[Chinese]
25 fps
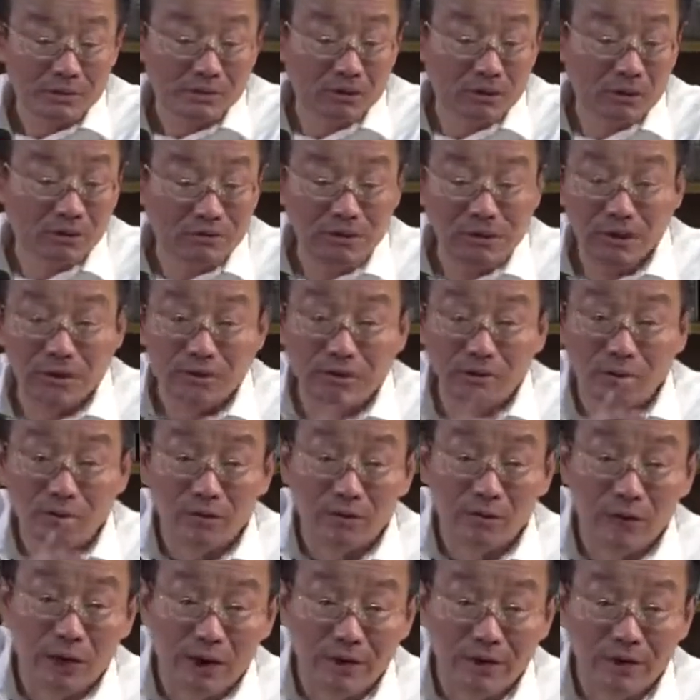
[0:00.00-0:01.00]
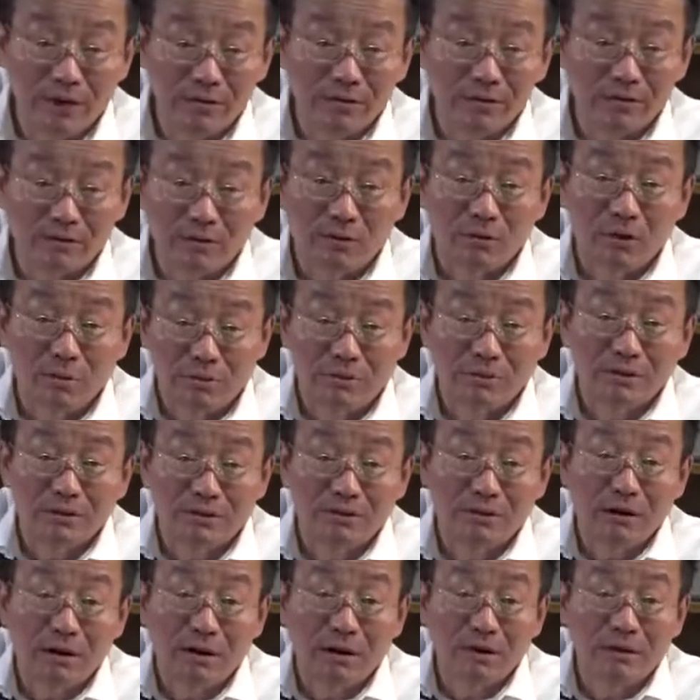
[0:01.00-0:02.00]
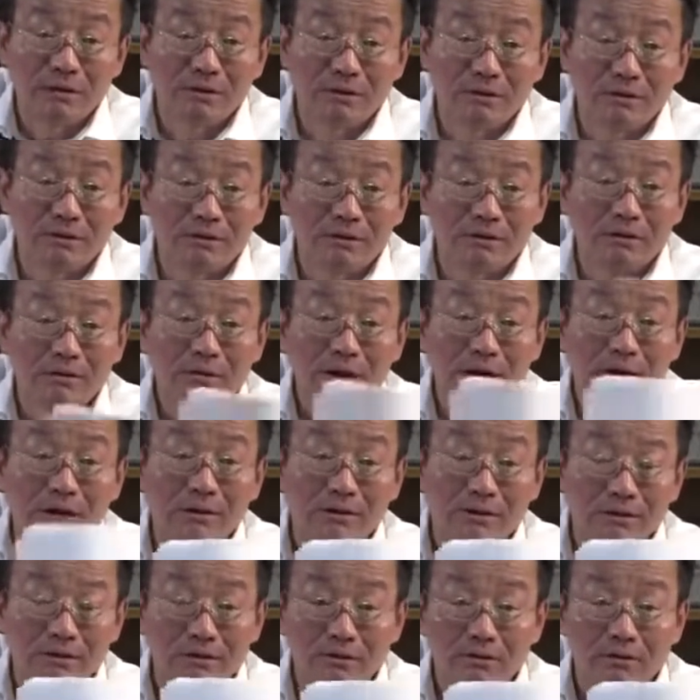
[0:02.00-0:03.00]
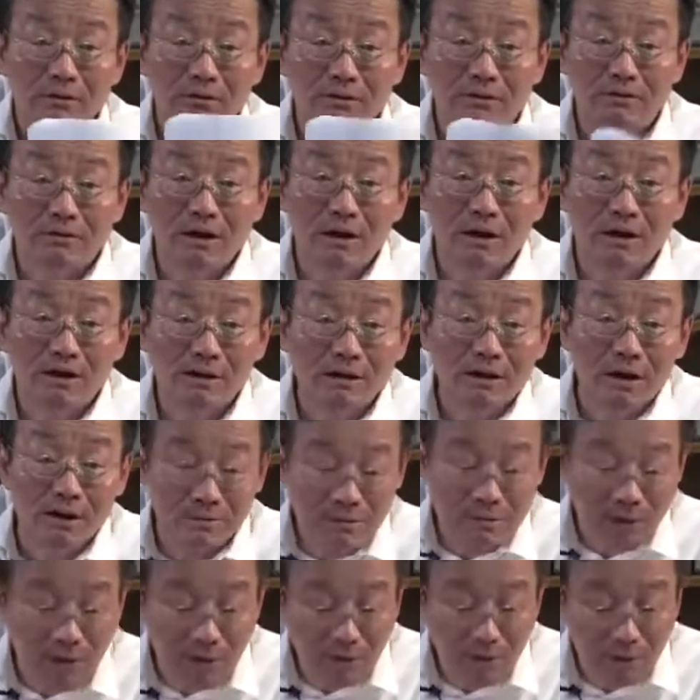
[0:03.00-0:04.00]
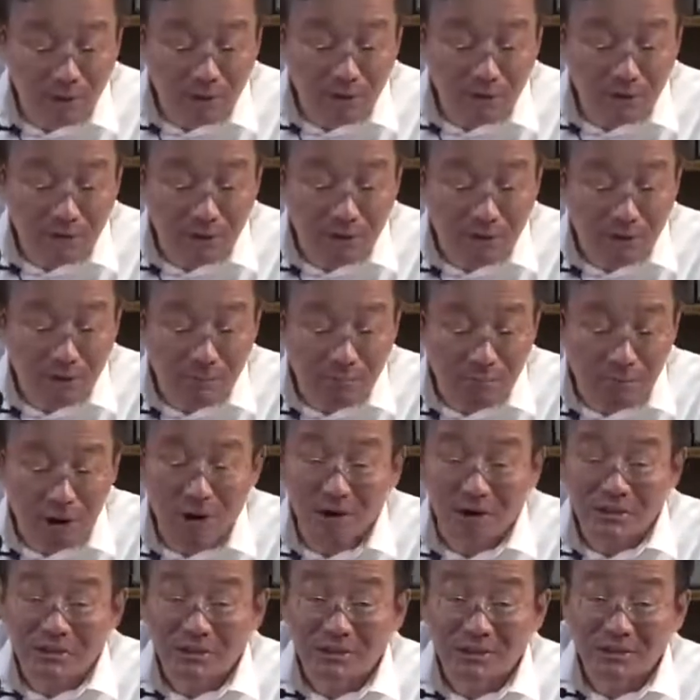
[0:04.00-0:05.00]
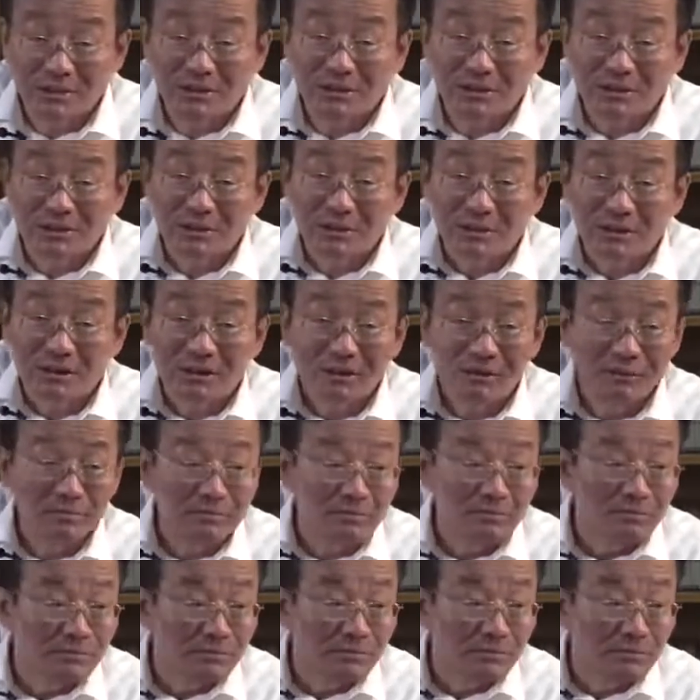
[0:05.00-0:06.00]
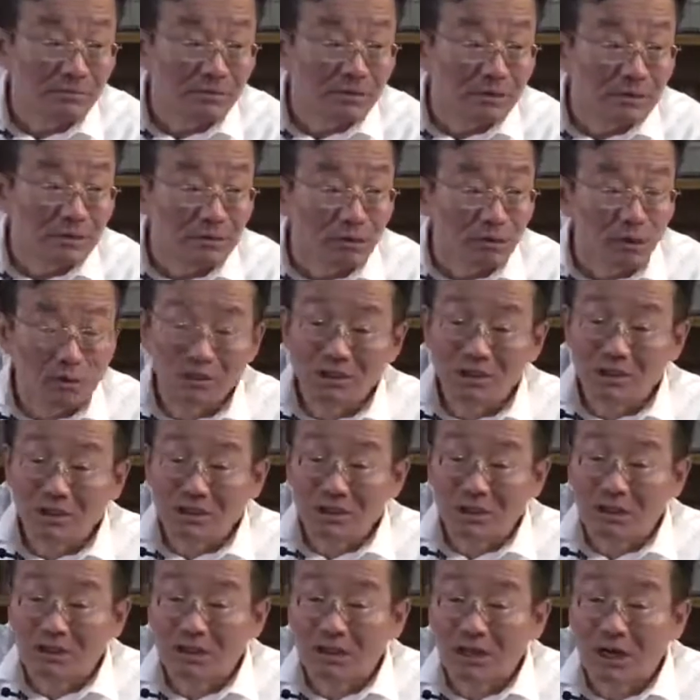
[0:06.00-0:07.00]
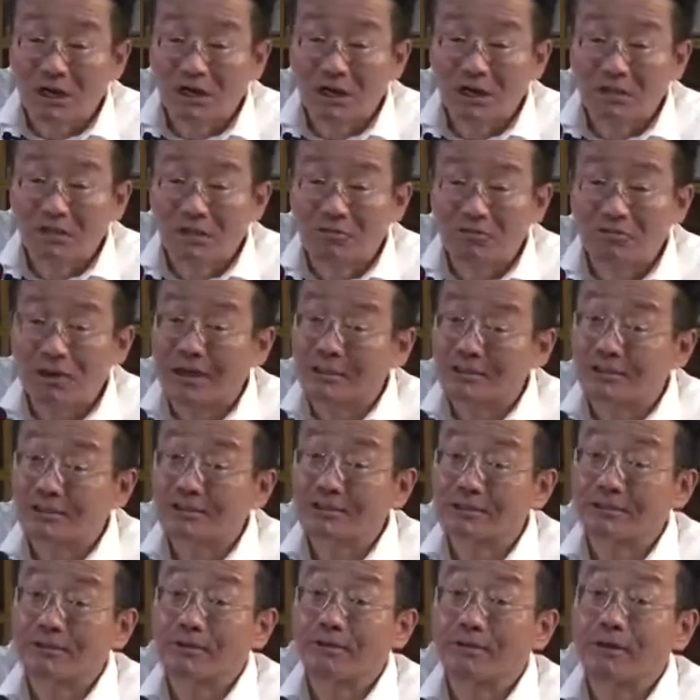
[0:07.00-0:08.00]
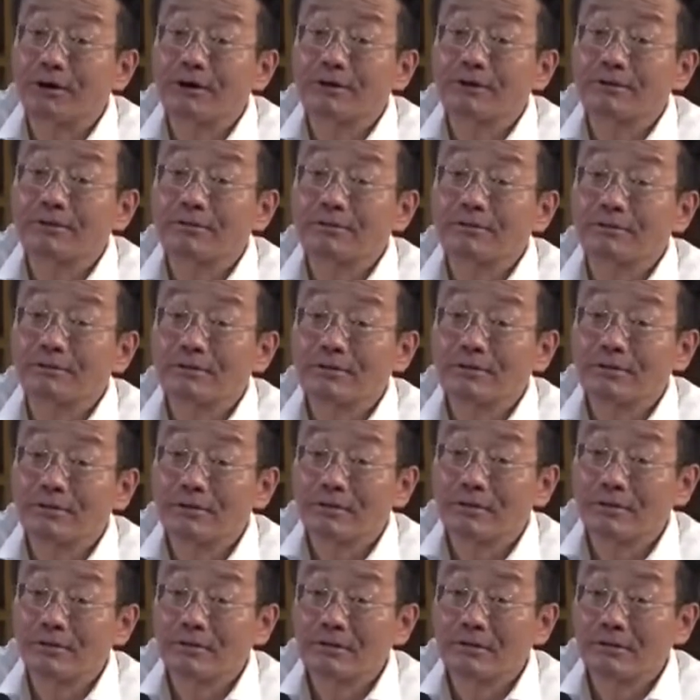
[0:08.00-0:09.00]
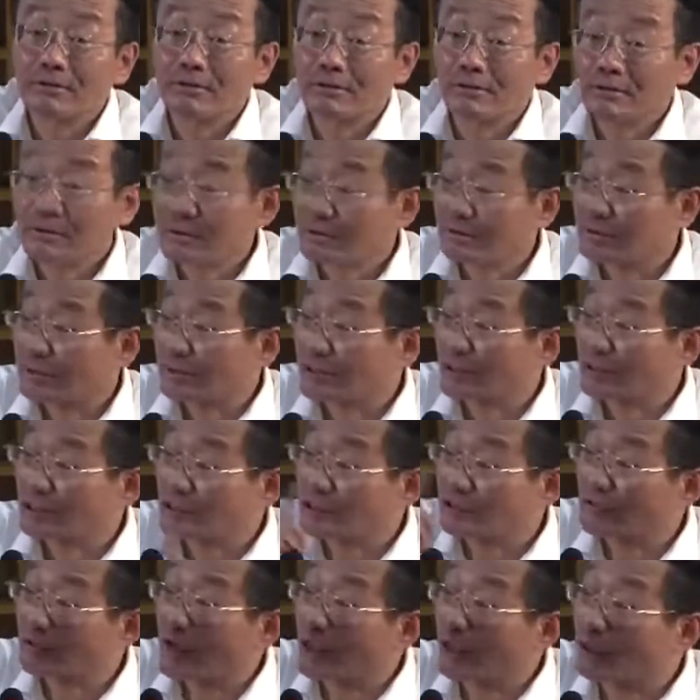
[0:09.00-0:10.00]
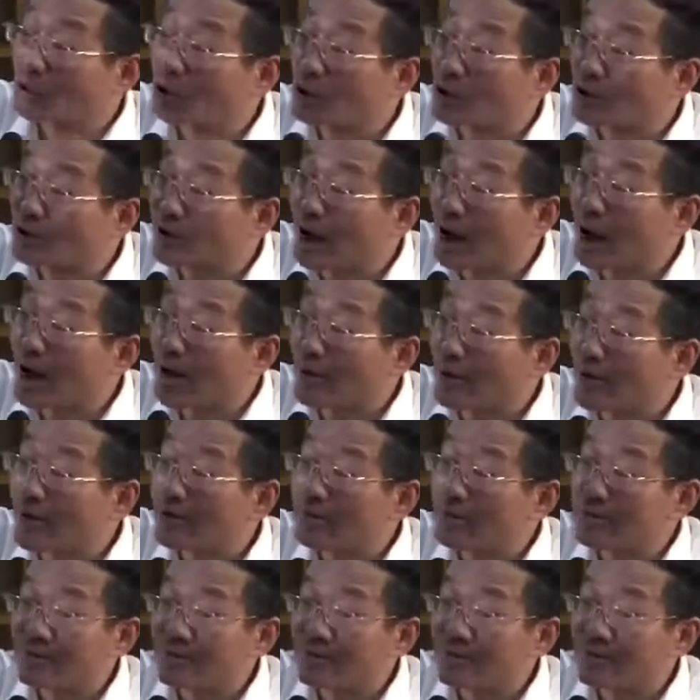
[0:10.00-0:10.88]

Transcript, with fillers: 所以这个原因就是我们知道了，是吧？就是香港它为什么能保持一个国际上承认的法治社会，这是司法独立带来的，